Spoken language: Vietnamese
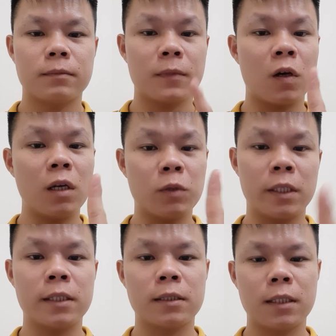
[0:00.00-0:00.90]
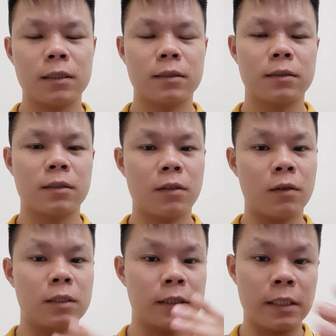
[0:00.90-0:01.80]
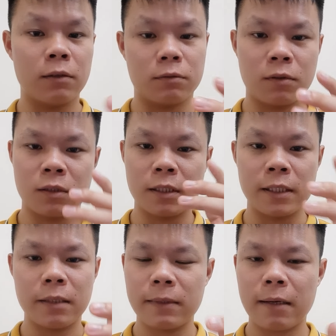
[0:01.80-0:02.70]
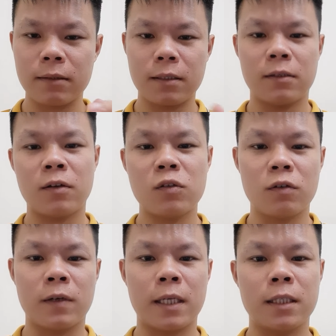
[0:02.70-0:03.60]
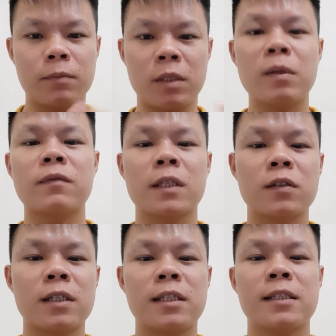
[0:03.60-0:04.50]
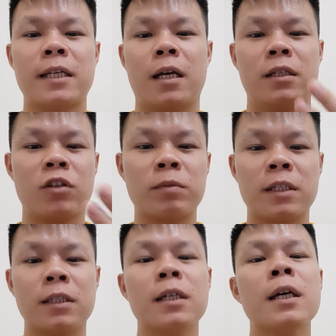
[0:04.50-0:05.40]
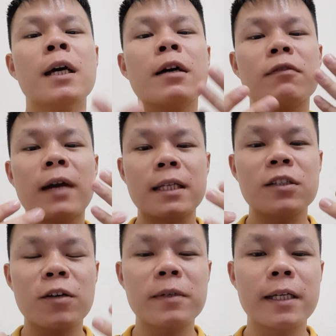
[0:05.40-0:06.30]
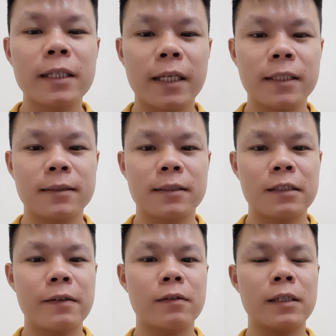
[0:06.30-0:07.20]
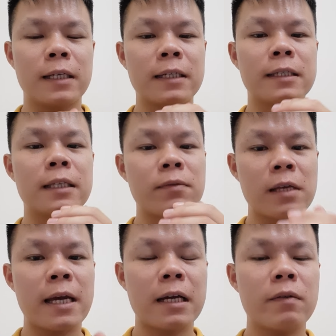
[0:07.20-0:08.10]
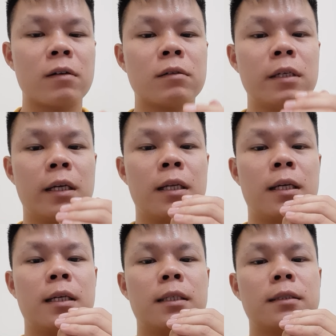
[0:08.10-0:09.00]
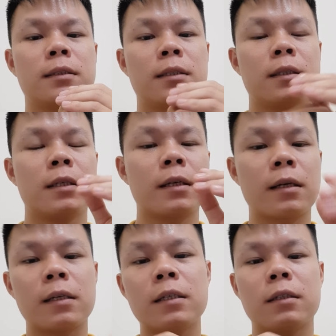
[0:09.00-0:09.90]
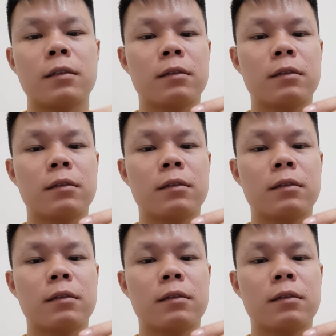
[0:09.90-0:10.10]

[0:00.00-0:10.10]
Đó là một ý thứ nhất. Còn nhiều, còn những ý tiếp theo nữa, nó thuộc về những bí mật mà tôi sẽ chia sẻ ở những nhóm kín. Và những nhóm kín này, các bạn có thể đăng ký tham gia, các bạn có thể là click